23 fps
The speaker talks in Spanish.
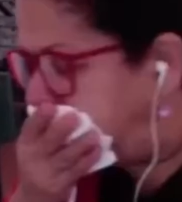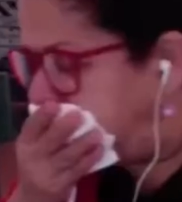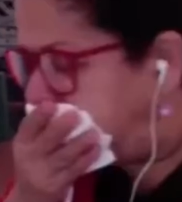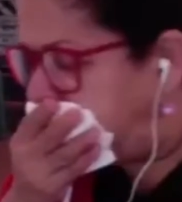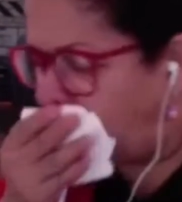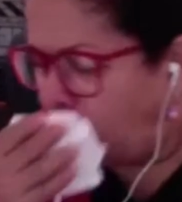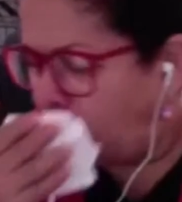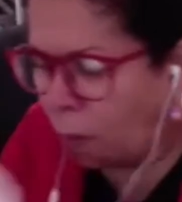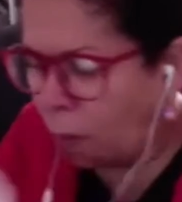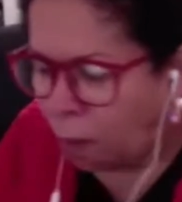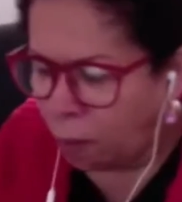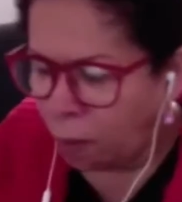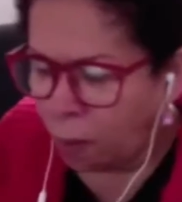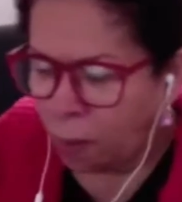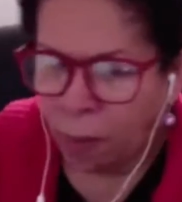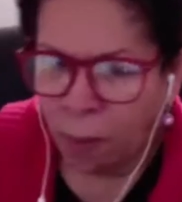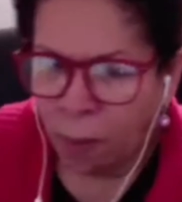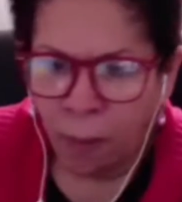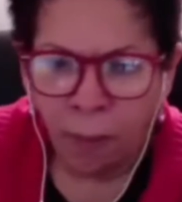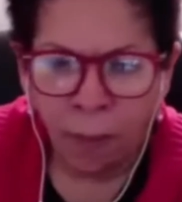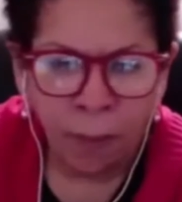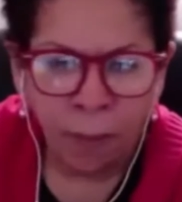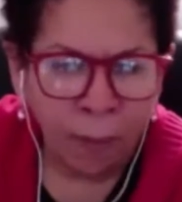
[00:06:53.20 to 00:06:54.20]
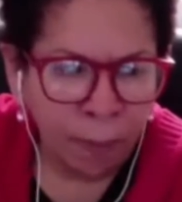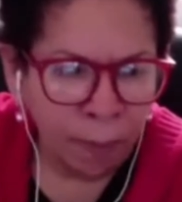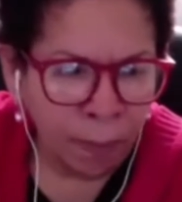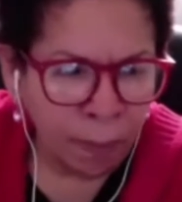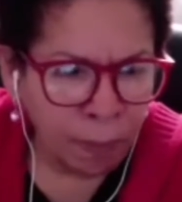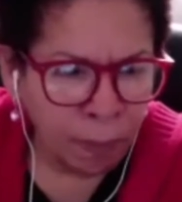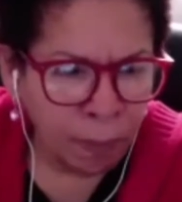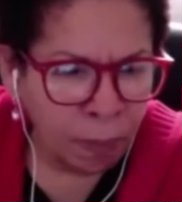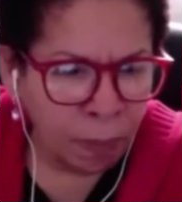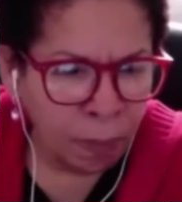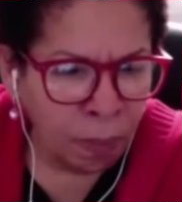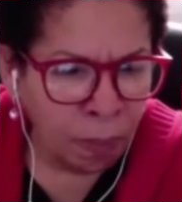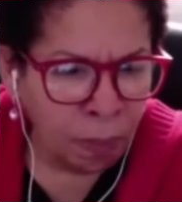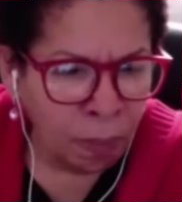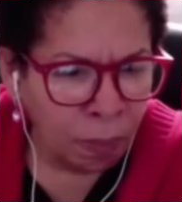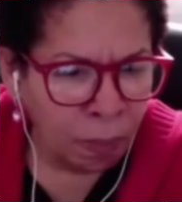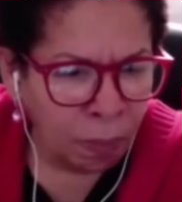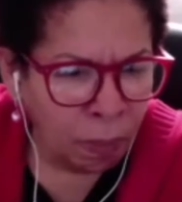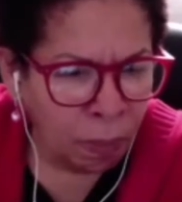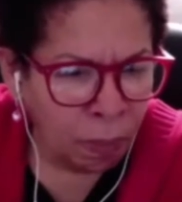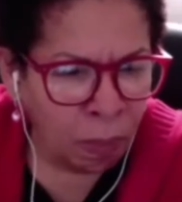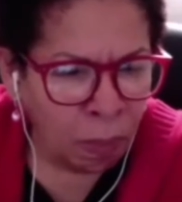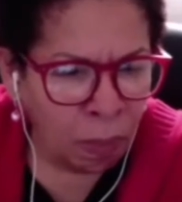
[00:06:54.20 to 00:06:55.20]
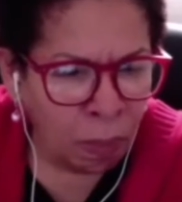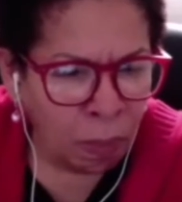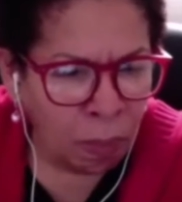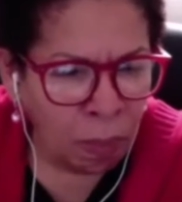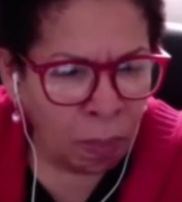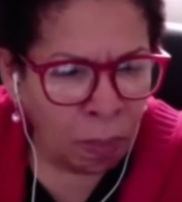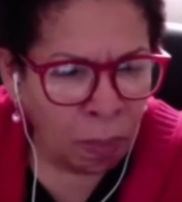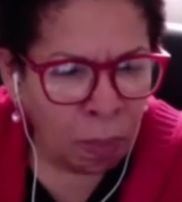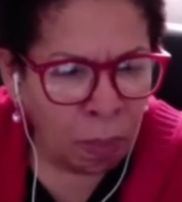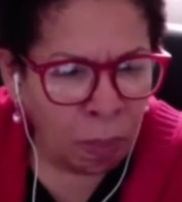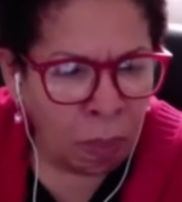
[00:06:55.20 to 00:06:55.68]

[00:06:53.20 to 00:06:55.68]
es, lógico, la frustración existe,